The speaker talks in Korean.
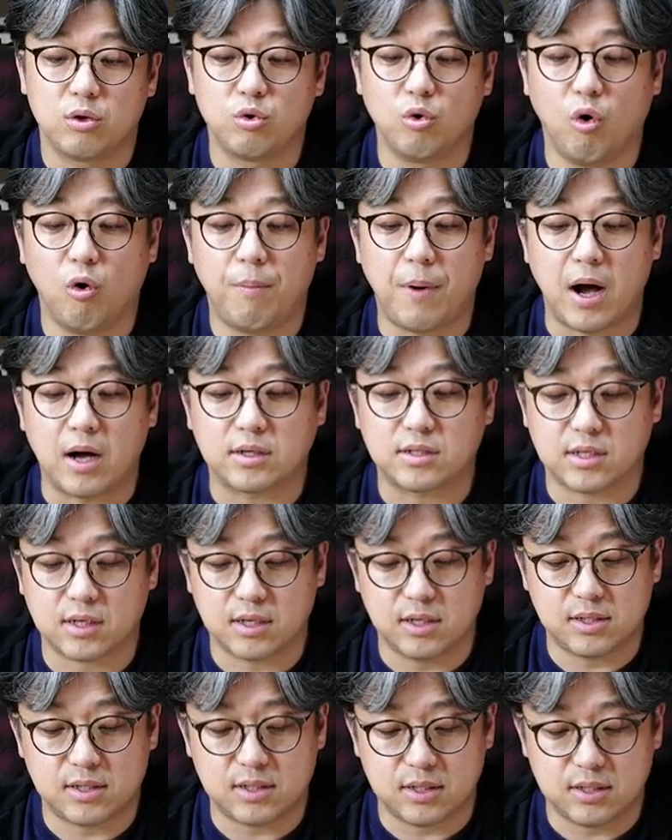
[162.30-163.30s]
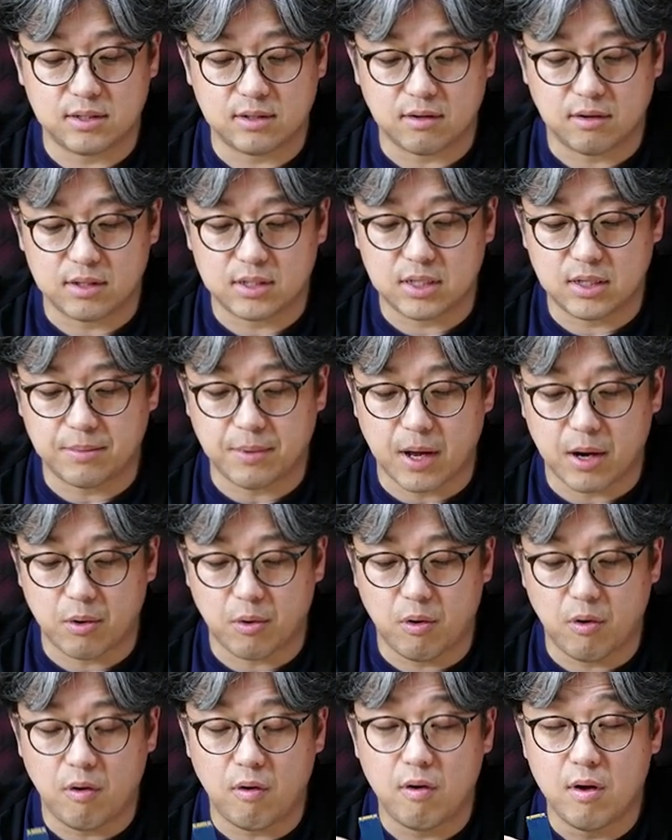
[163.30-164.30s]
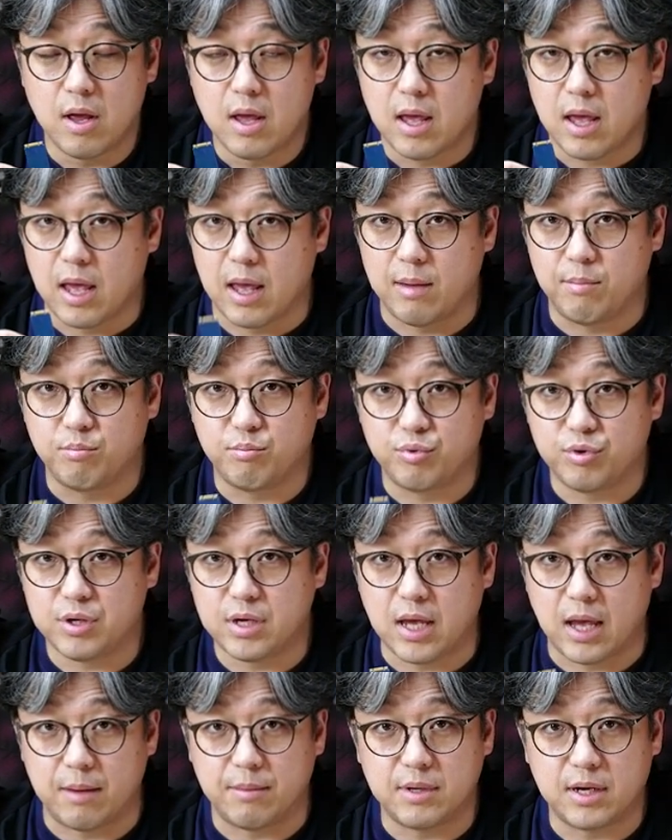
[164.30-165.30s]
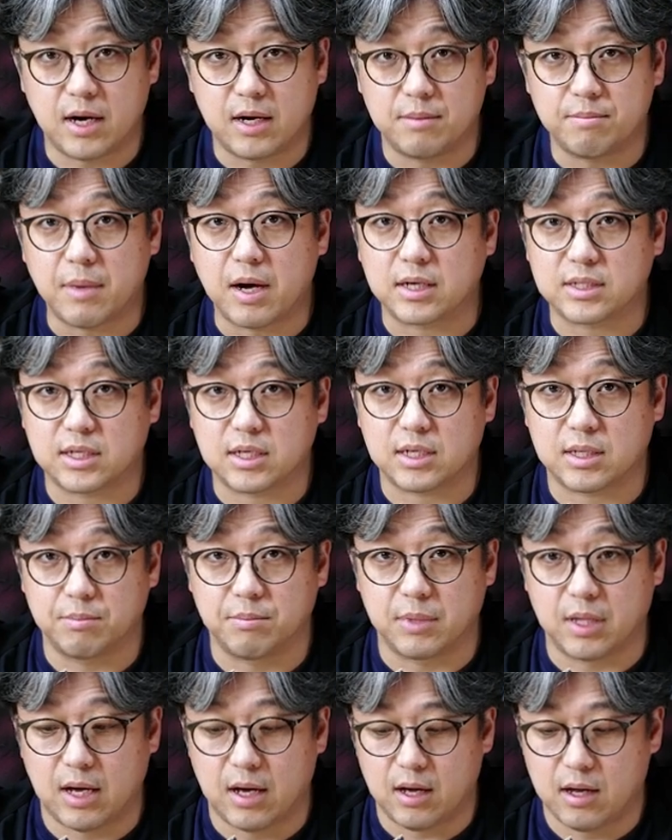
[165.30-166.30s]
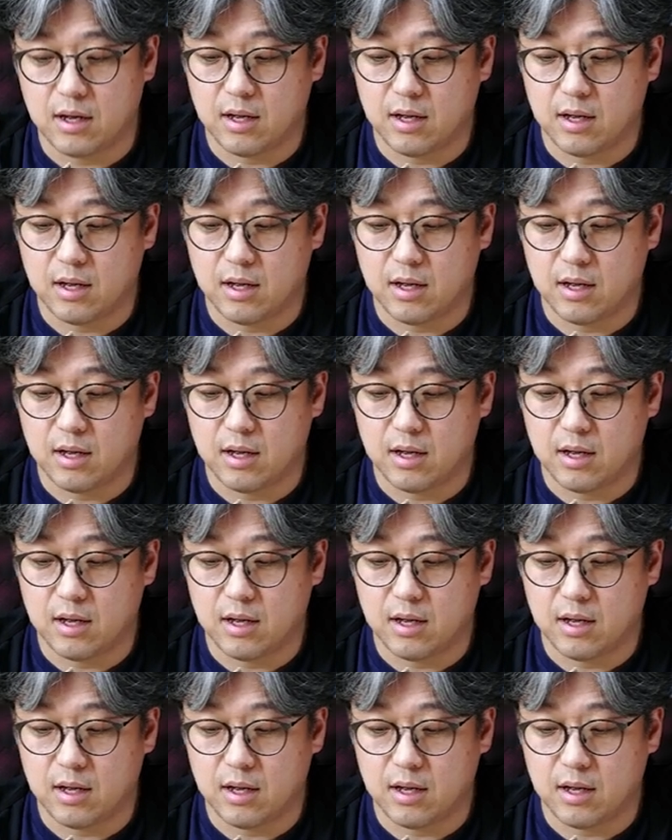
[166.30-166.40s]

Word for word: 이 방식을 쓰는 것이 바로 엠 브이 엠이라는 방식입니다.